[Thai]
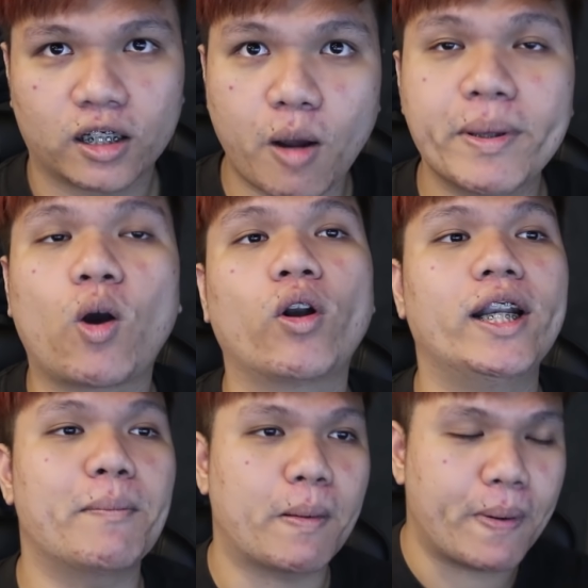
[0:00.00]
ก็มีคน
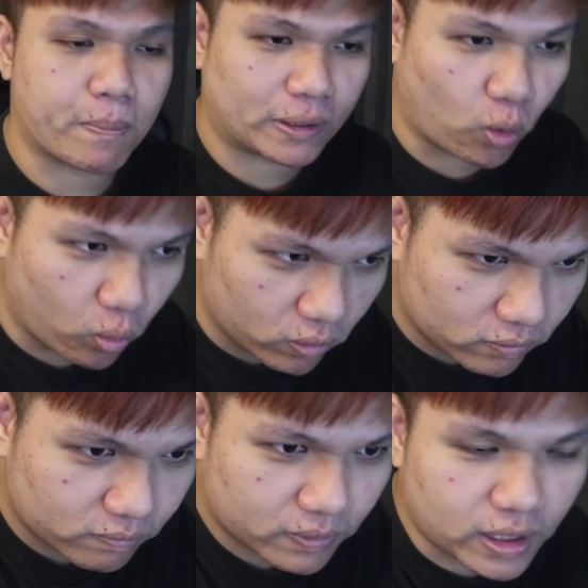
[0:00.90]
เดินมาเปิดประตู
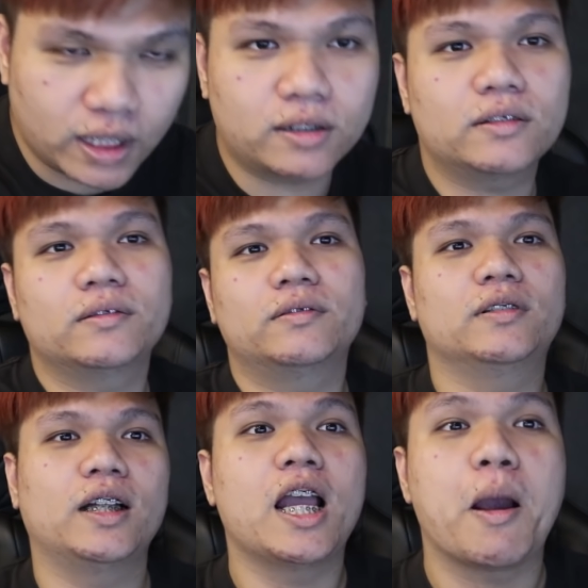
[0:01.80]
กรึก
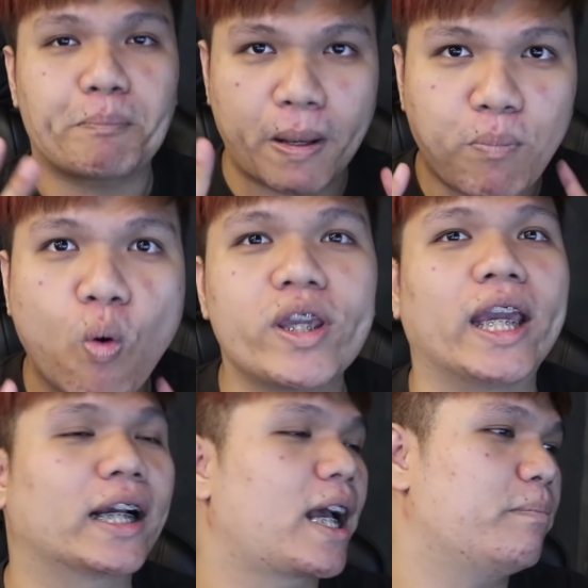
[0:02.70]
เป็นผู้หญิ
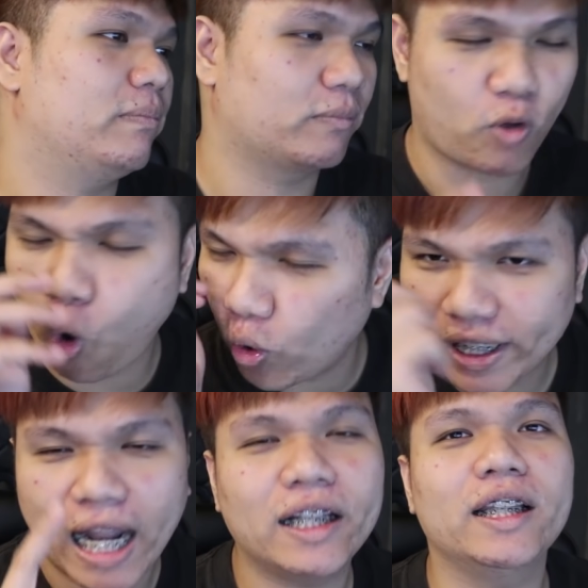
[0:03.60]
งครับคน
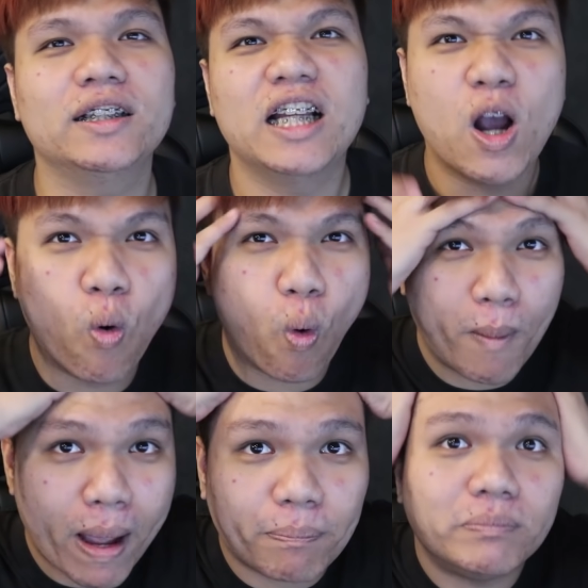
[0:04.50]
นั้นเลยหัว
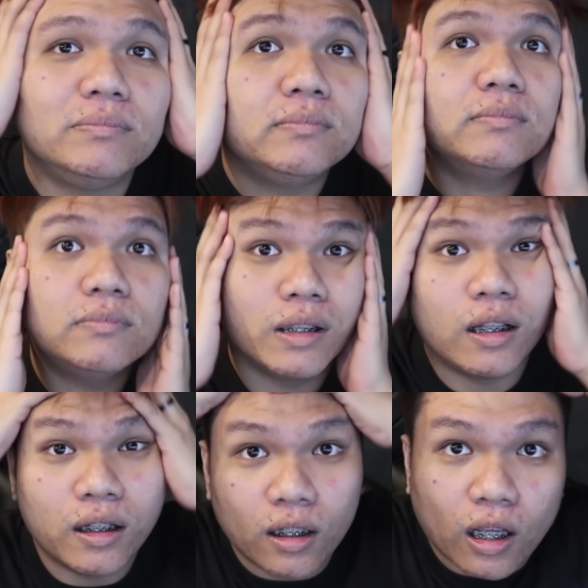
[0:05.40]
แบบ
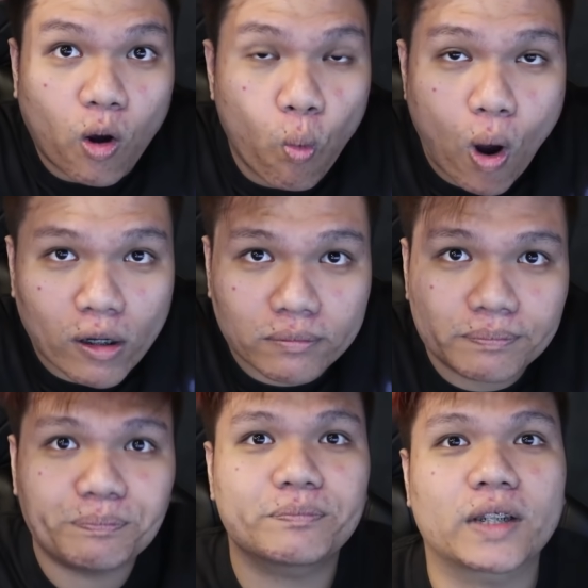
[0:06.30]
หัว
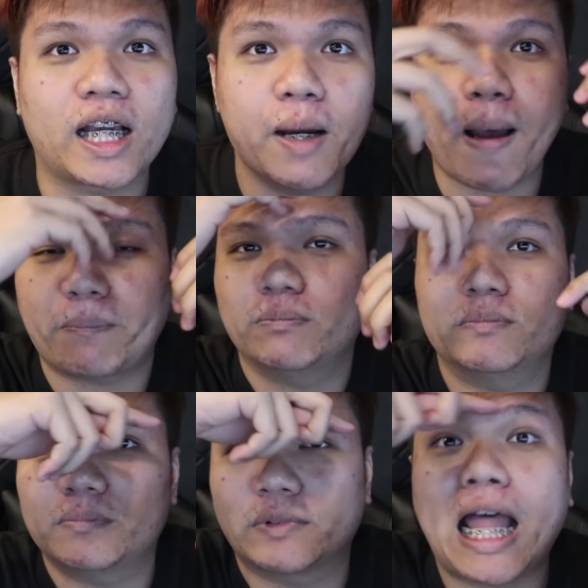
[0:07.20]
คือแบบ
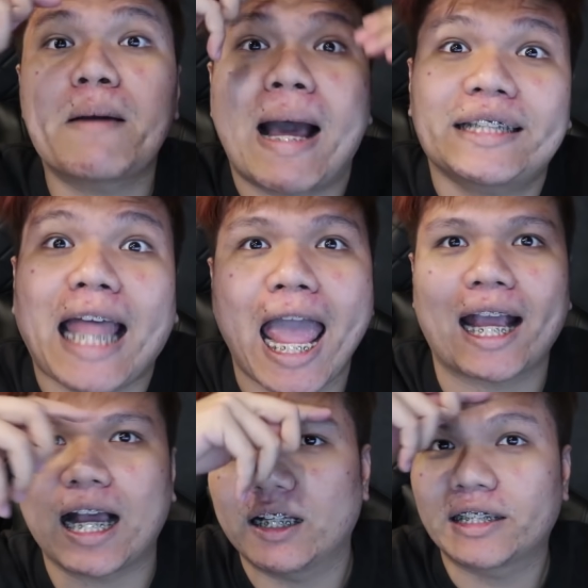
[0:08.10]
หน้าม้าแต
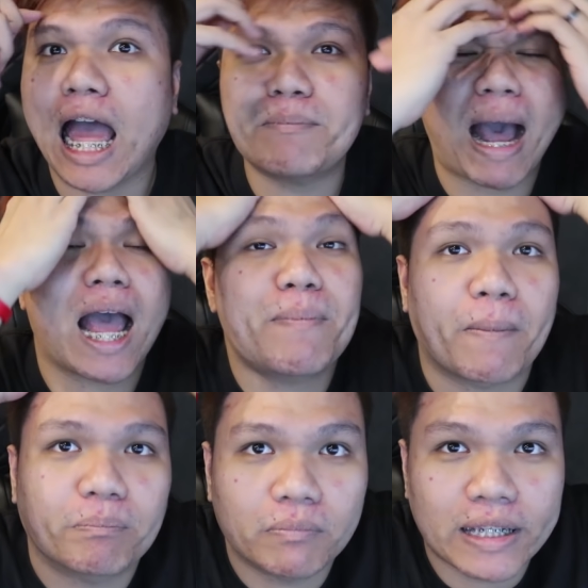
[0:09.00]
กอะหน้าม้าแบ
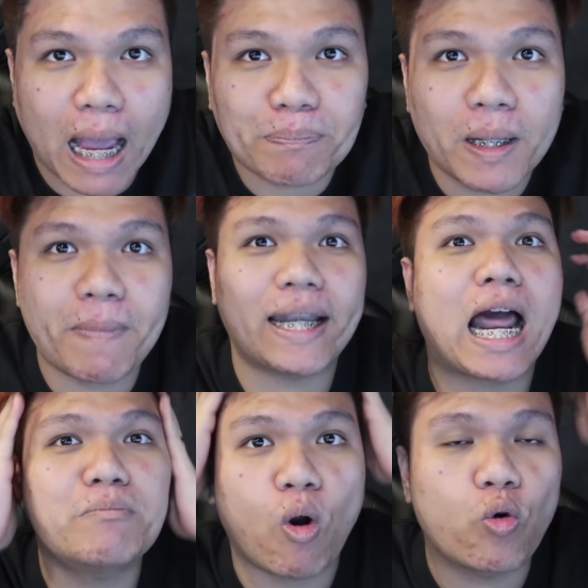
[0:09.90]
บยับขึ้นไป
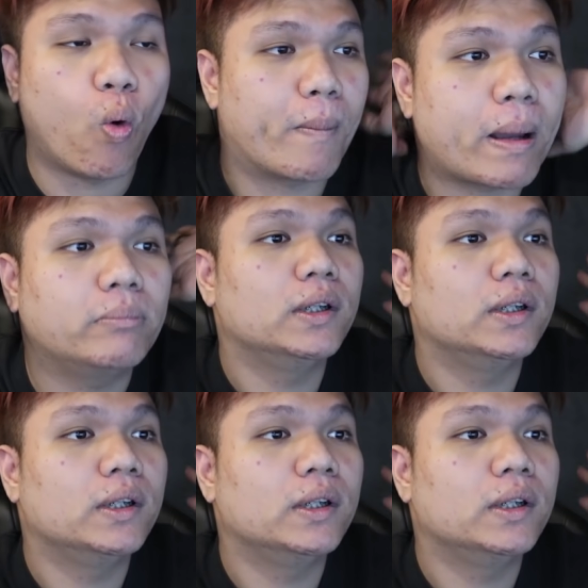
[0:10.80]
ด้านบนหัวแบบ